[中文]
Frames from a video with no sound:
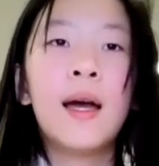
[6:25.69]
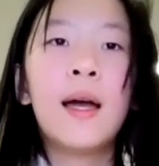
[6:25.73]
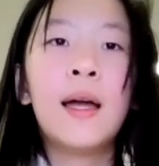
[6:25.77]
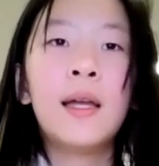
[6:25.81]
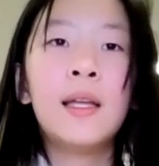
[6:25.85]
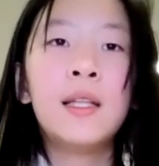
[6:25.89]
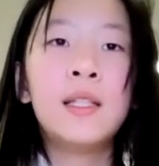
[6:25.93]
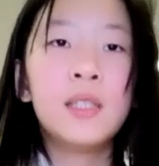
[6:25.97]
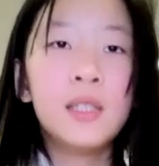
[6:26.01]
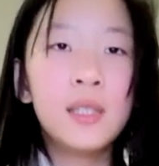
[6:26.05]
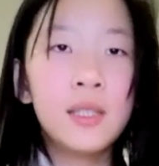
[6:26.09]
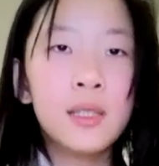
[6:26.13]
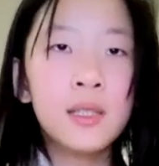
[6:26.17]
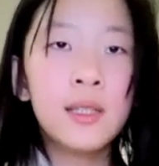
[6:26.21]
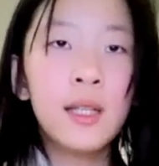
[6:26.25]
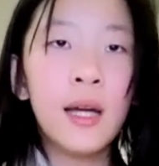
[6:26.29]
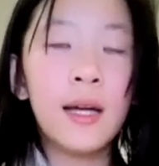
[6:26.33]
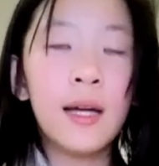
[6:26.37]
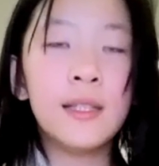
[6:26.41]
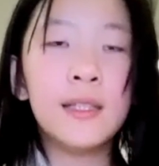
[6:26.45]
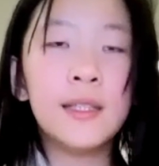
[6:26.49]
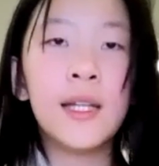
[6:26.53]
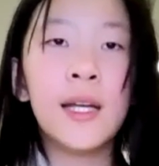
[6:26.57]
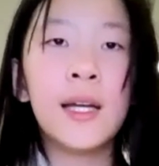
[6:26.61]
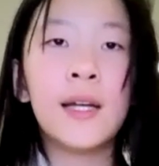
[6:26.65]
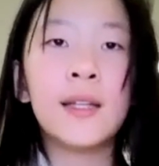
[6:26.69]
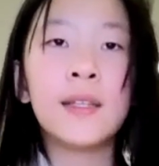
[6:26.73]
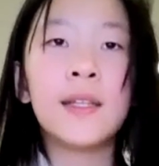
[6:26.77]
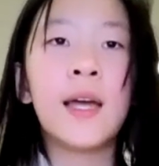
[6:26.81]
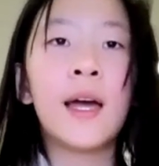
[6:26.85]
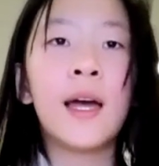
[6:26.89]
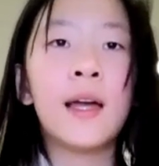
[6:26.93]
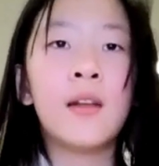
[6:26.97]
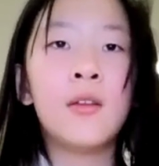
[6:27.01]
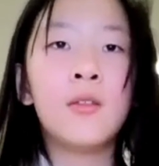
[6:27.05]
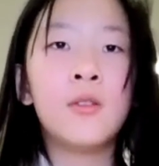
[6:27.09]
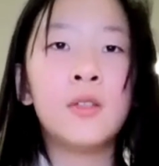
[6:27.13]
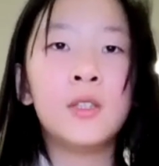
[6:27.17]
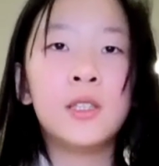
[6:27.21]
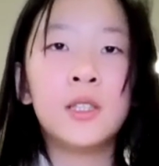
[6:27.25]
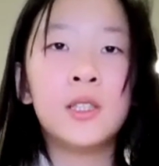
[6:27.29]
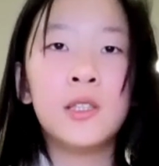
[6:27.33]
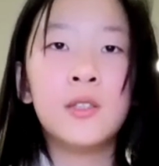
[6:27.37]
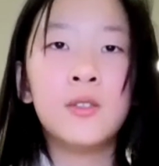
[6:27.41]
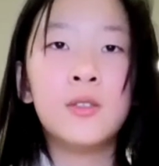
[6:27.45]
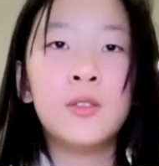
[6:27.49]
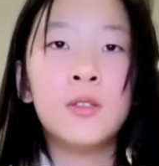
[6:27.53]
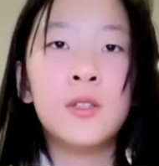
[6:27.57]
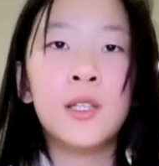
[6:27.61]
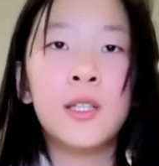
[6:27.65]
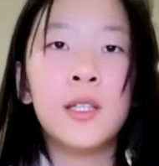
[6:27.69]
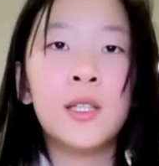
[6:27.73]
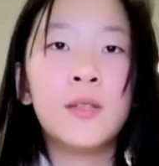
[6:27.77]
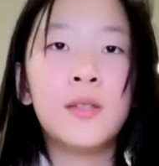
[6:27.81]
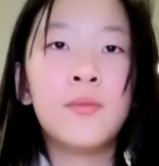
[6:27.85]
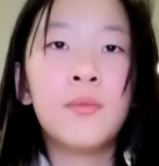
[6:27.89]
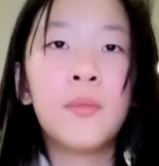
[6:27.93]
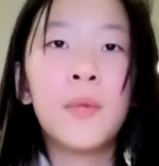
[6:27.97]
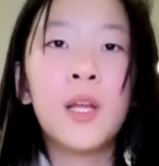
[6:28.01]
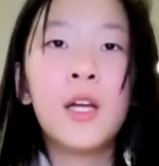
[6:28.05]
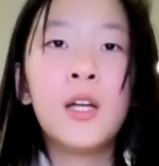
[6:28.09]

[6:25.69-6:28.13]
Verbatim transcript: 爱因斯坦这样谈论哲学：